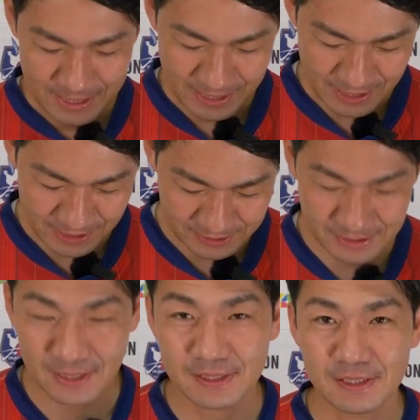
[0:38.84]
え1
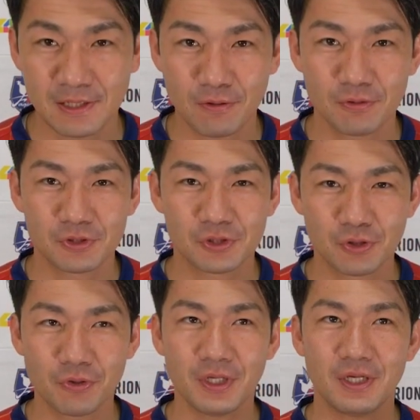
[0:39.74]
対0の
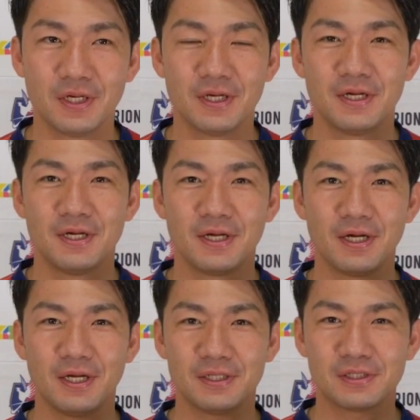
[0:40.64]
勝利、
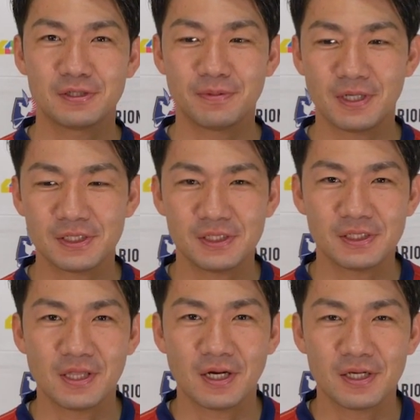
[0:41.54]
えー、素晴らしい
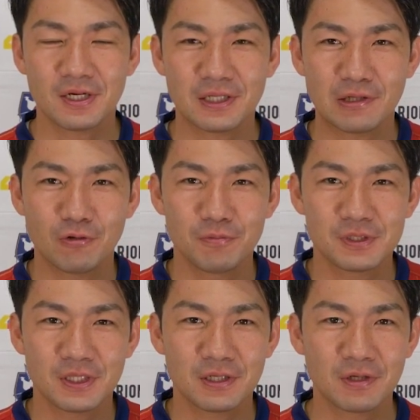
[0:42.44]
戦い方を見
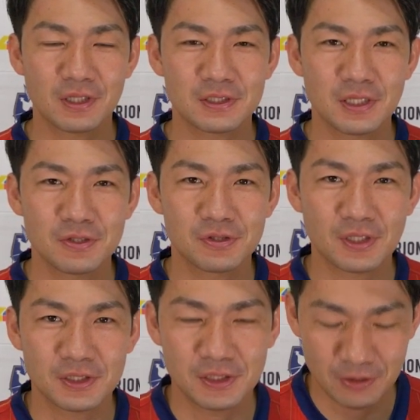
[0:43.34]
せてくれた選手
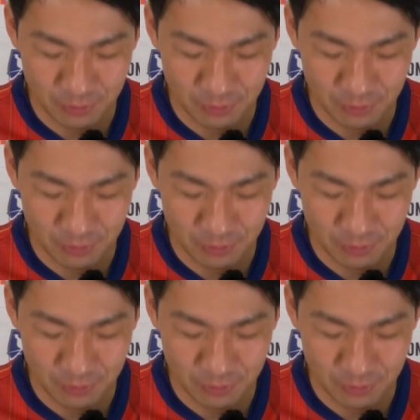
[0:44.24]
たちに